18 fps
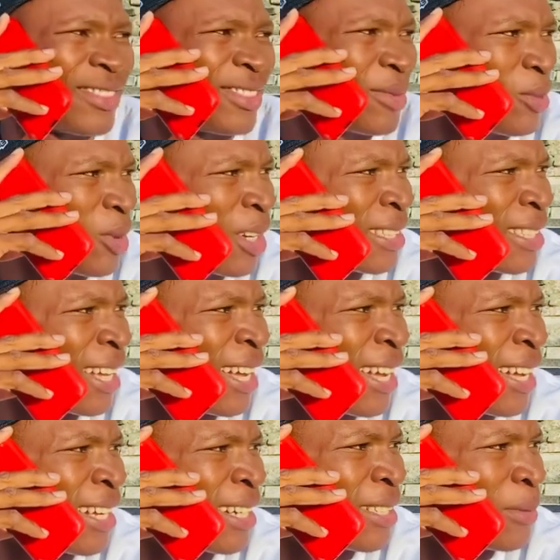Boa
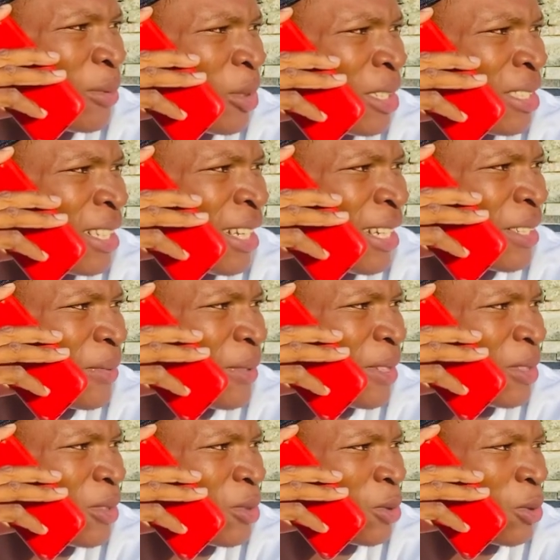tarde, boa tarde,
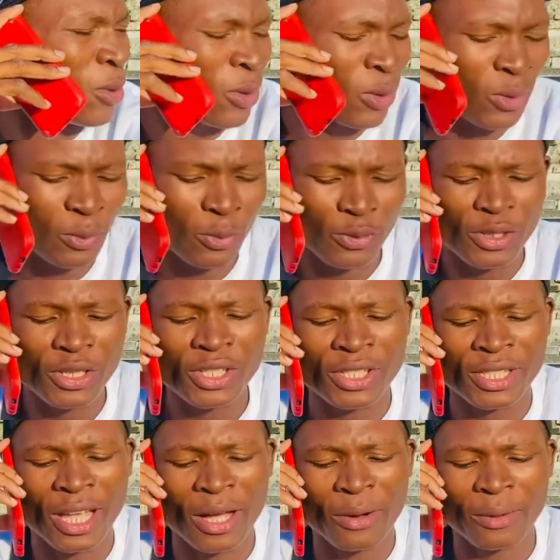mãe Júnior. Como vocês
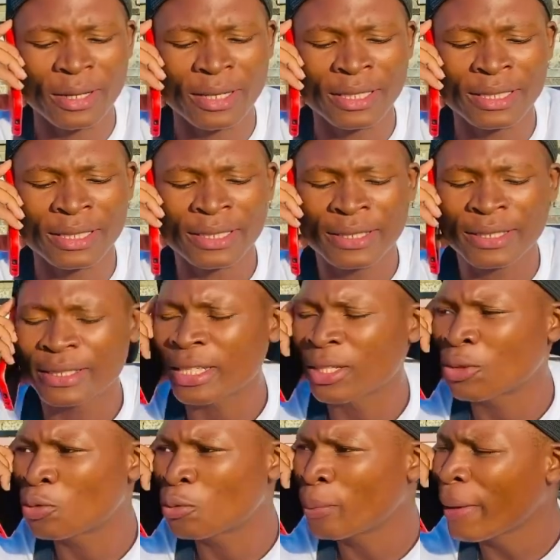estão ali? Está
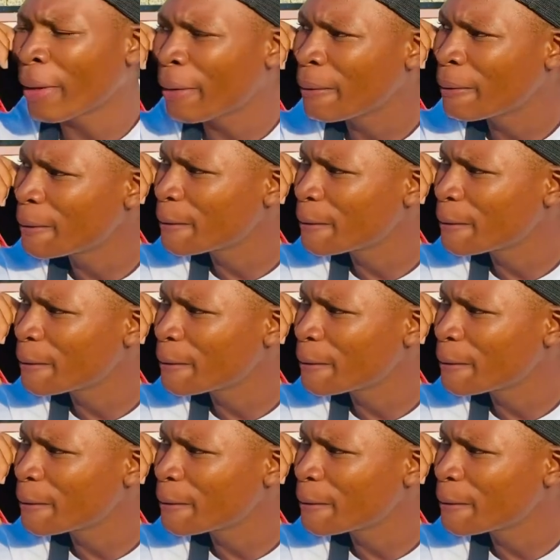tudo bem?